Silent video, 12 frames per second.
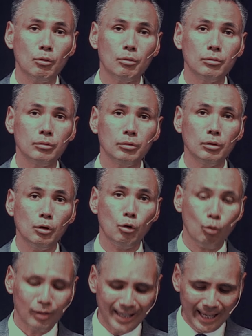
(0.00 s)
con
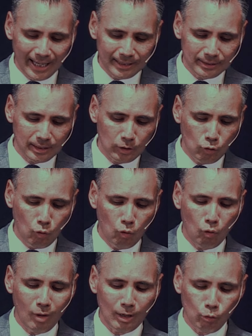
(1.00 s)
lo que hacen
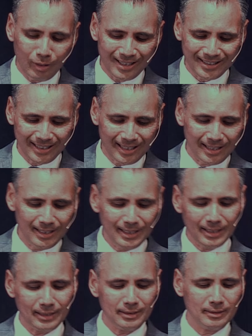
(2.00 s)
o a lo que se
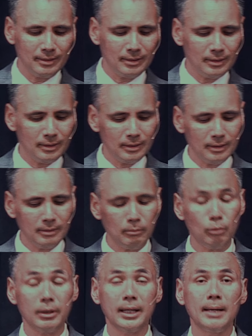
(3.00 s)
dedica.
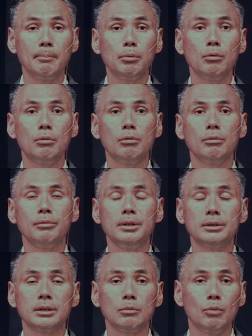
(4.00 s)
Por ejemplo,
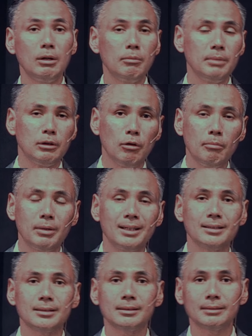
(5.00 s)
dicen, bueno, mi nombre
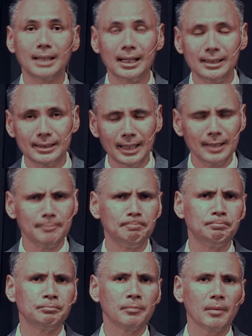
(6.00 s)
es tal y tal,
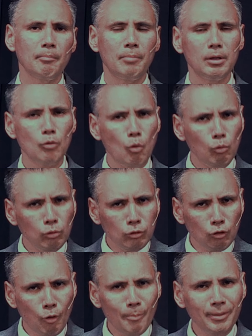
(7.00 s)
pero un
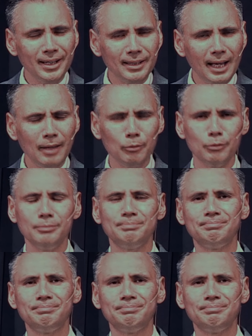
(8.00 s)
nombre dado